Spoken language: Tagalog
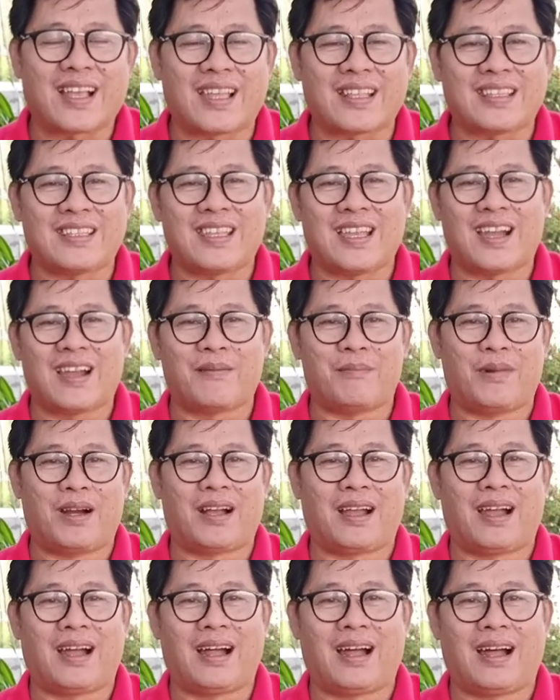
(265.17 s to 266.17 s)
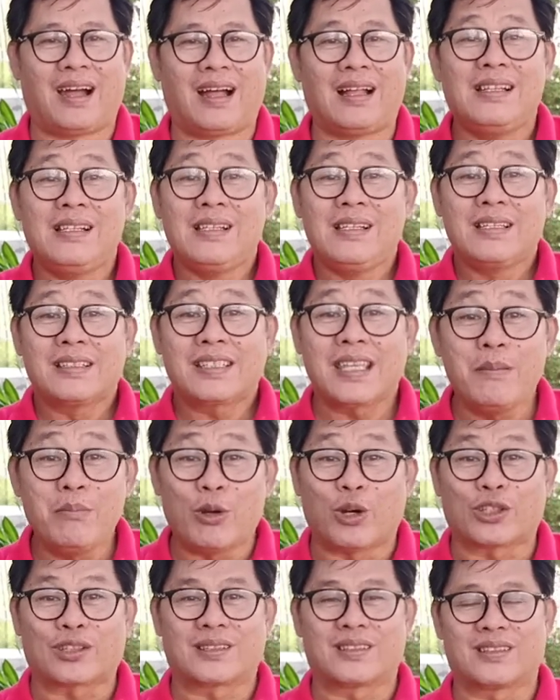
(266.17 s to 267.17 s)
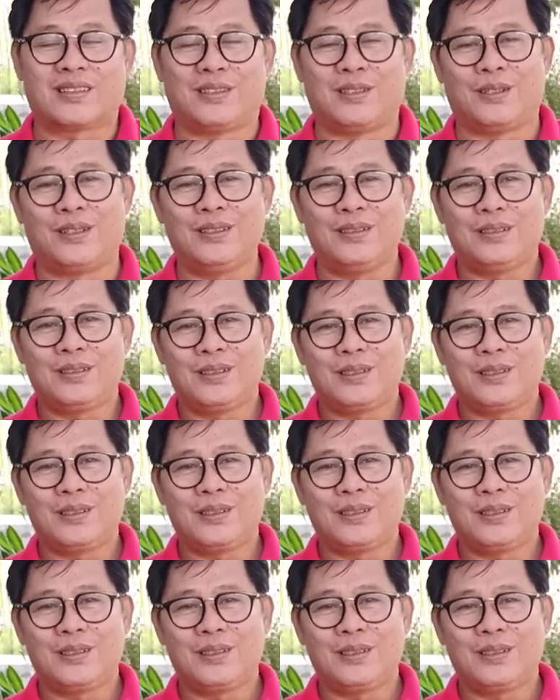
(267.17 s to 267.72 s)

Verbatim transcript: kanyang mga kimot, no?